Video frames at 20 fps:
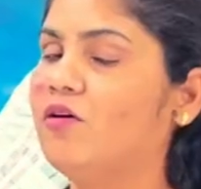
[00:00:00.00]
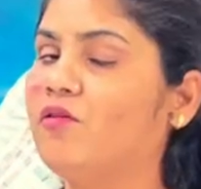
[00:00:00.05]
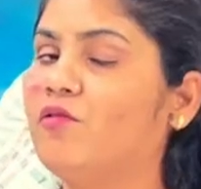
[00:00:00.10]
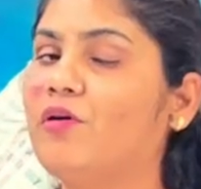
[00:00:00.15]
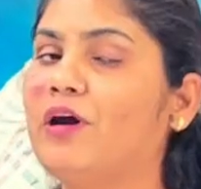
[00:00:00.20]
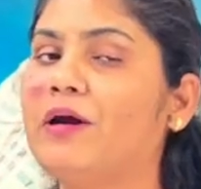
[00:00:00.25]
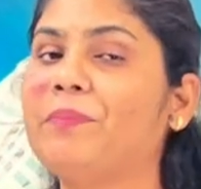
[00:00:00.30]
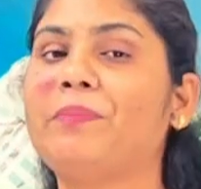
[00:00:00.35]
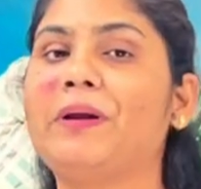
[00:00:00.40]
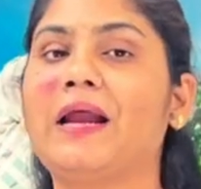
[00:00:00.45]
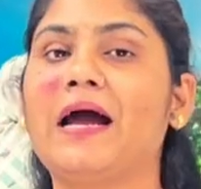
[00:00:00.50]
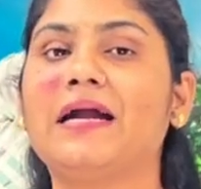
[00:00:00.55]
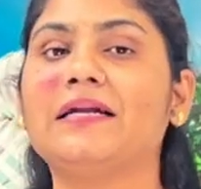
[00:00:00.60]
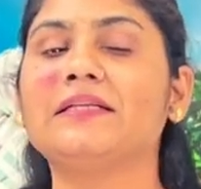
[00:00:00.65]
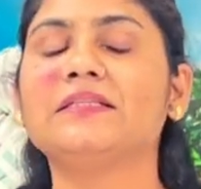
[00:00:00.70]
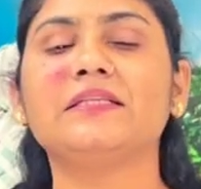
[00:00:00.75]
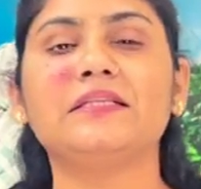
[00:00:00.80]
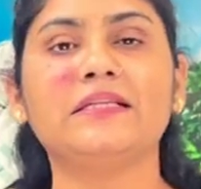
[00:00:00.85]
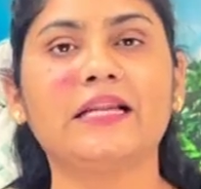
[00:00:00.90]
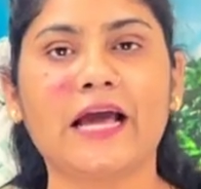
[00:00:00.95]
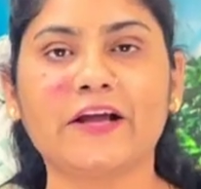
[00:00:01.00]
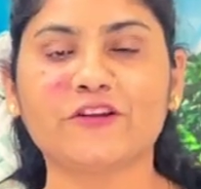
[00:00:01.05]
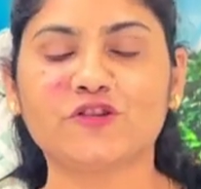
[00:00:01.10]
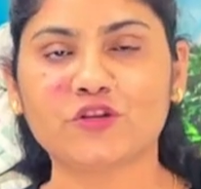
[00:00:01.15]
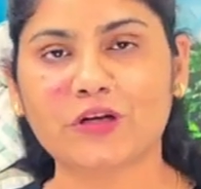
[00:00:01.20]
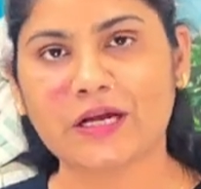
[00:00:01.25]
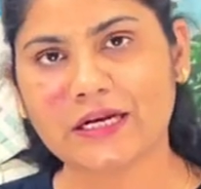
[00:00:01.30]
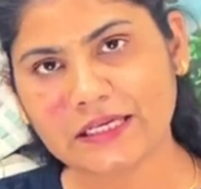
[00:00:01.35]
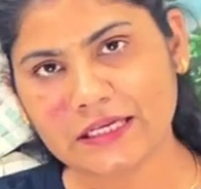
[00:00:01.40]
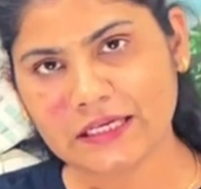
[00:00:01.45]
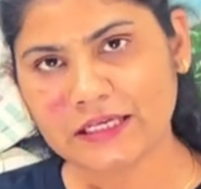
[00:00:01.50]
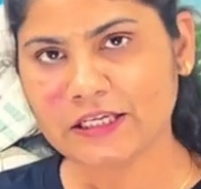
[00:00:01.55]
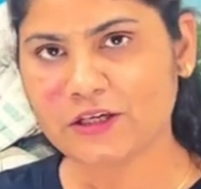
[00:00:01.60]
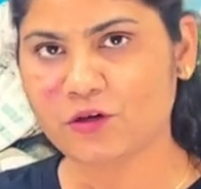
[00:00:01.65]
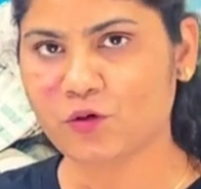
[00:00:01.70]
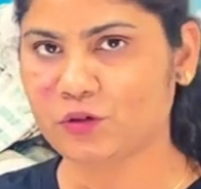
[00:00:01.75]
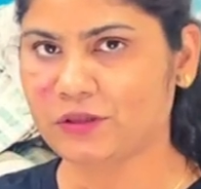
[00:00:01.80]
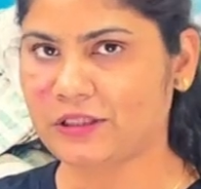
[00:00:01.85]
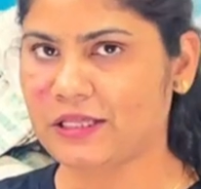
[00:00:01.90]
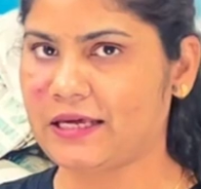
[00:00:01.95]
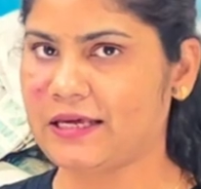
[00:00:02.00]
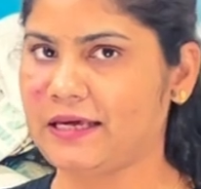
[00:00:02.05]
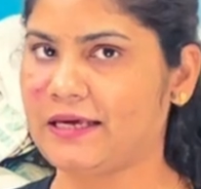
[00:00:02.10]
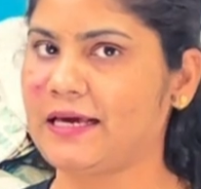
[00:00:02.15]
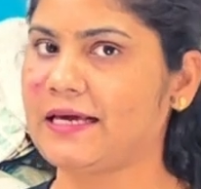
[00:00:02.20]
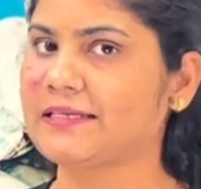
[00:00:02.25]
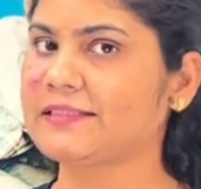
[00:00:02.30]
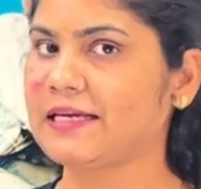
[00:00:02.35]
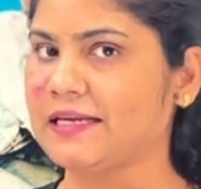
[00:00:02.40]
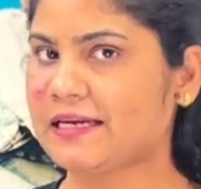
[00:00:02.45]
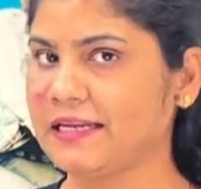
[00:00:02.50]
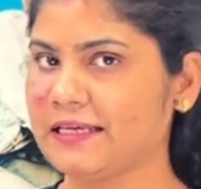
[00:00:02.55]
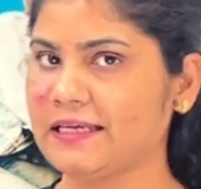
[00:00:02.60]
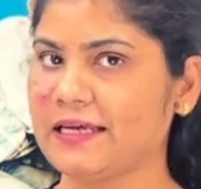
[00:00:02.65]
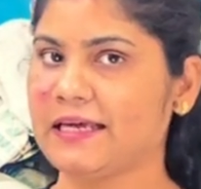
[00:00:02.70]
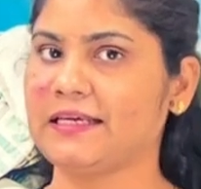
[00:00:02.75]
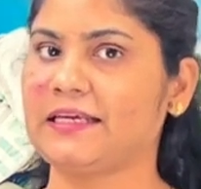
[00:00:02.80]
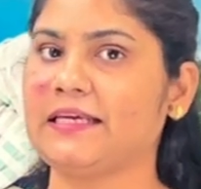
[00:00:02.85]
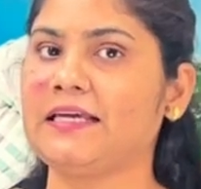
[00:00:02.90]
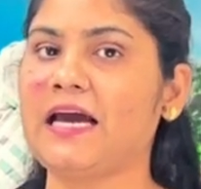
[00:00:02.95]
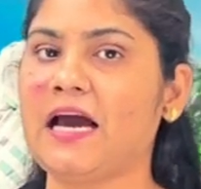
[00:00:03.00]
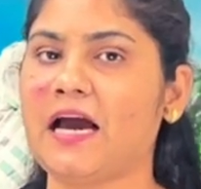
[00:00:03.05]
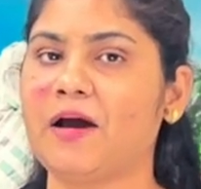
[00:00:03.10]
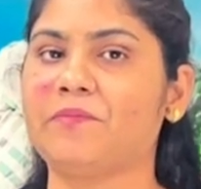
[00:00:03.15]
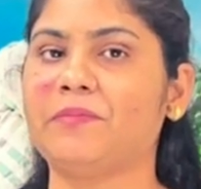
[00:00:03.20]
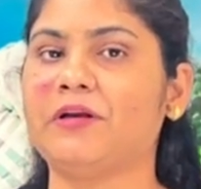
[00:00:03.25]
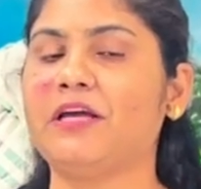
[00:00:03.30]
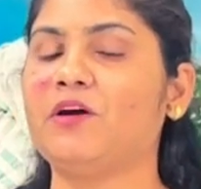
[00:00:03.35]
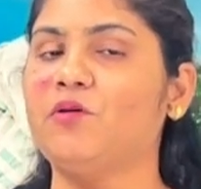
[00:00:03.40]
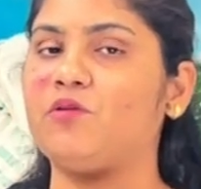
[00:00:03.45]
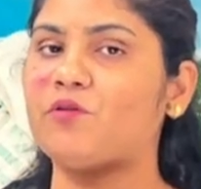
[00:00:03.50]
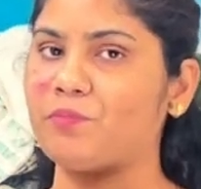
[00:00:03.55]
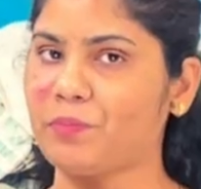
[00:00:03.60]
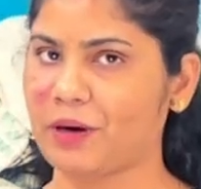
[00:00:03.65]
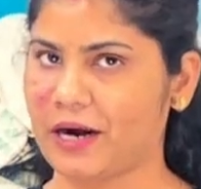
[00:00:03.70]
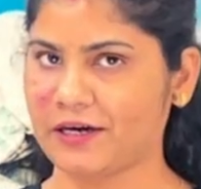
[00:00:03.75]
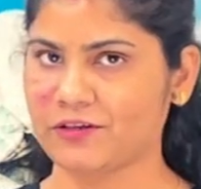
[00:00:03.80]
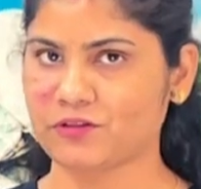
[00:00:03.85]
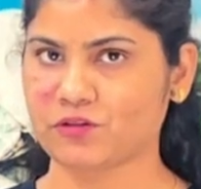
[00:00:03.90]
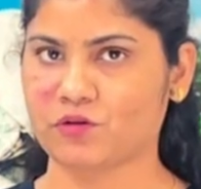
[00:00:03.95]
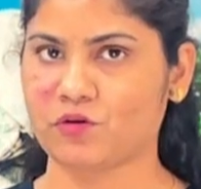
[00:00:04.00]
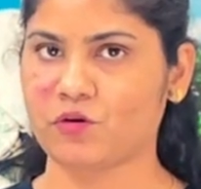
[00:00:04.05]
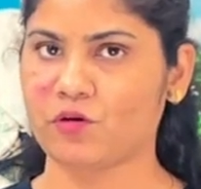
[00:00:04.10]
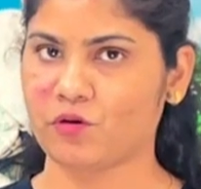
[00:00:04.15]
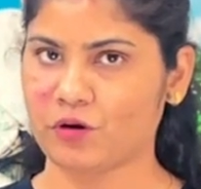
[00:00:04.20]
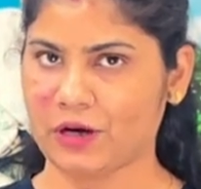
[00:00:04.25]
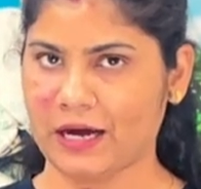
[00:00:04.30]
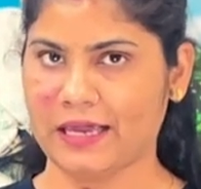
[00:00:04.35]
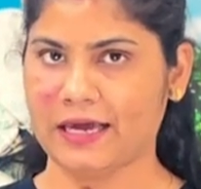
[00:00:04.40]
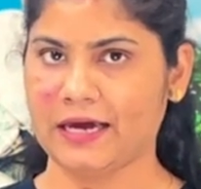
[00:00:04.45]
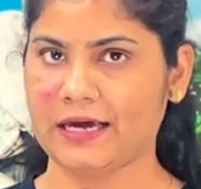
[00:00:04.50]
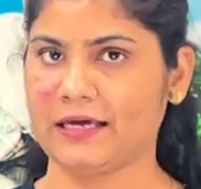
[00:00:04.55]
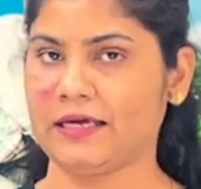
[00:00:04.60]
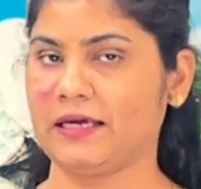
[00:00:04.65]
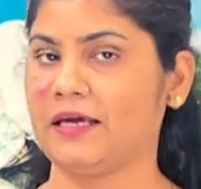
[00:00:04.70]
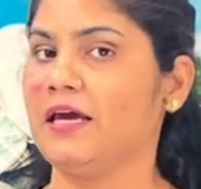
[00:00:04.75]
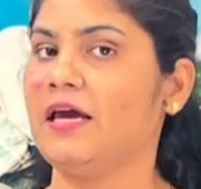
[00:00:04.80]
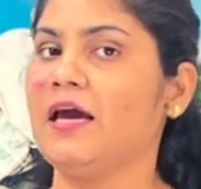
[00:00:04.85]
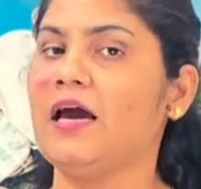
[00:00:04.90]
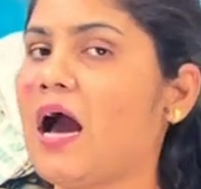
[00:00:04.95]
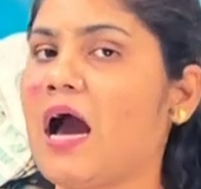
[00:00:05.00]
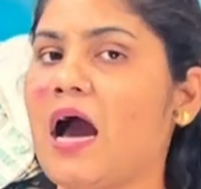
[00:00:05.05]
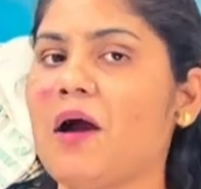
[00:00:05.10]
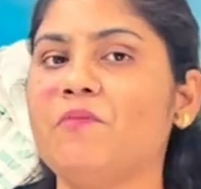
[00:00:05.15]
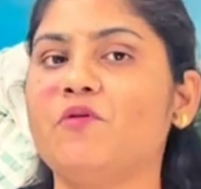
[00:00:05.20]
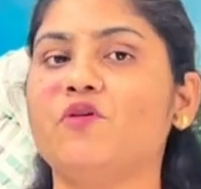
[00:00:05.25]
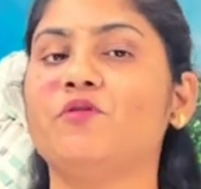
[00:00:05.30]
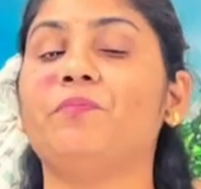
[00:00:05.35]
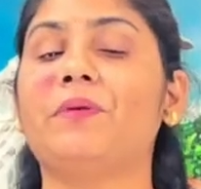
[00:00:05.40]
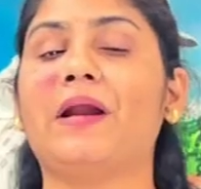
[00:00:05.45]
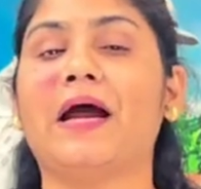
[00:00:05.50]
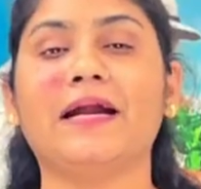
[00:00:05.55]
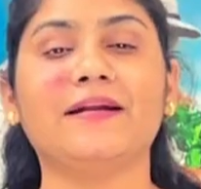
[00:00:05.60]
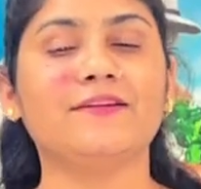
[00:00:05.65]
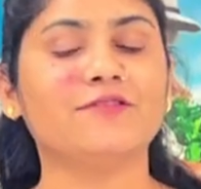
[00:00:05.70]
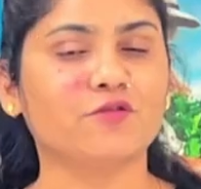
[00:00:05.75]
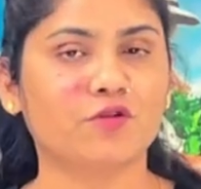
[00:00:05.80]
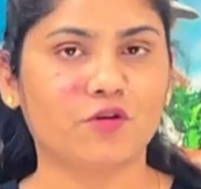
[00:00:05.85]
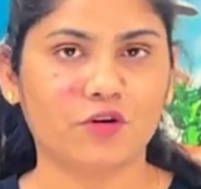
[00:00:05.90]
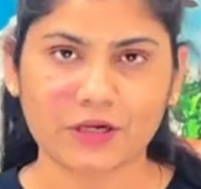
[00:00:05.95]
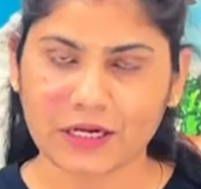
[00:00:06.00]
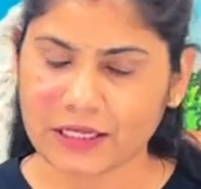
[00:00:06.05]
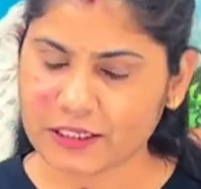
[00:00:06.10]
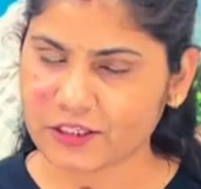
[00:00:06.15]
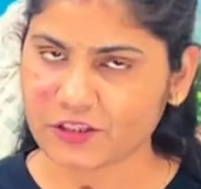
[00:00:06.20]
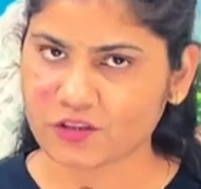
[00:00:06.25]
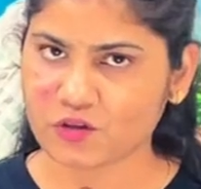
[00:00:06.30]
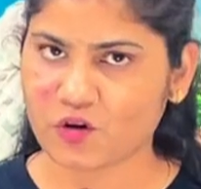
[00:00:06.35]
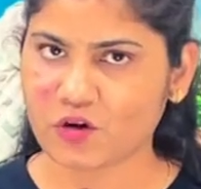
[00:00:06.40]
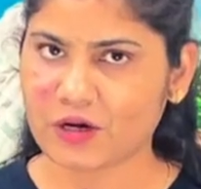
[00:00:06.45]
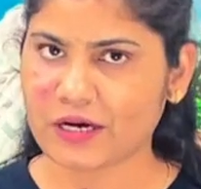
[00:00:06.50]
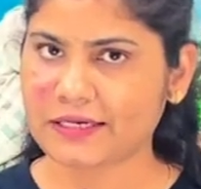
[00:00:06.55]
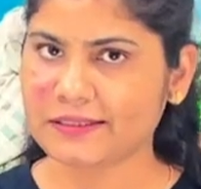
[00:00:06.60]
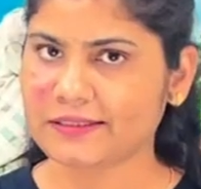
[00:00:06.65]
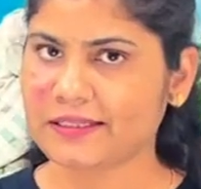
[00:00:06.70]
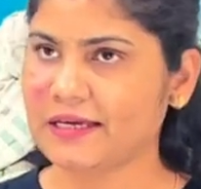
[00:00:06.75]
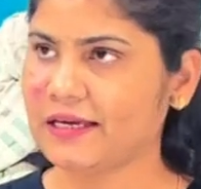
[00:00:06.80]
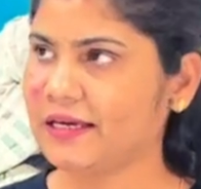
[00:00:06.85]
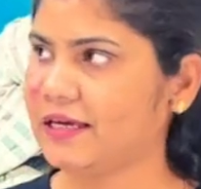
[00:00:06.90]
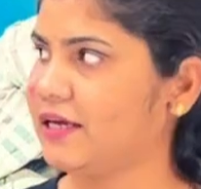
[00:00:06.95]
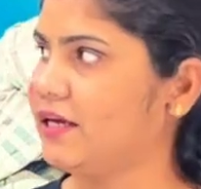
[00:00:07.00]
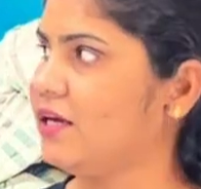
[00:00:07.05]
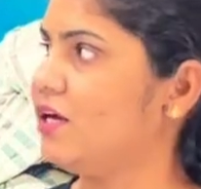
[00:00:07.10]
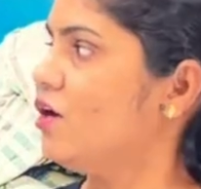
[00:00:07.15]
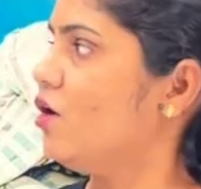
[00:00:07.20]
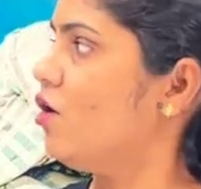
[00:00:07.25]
वह प्लांट्स नेचुरली ही उगते हैं ऐसा नहीं है कि हमने उन प्लांट्स को उगाया है हम उन प्लांट्स को नहीं शो करते हैं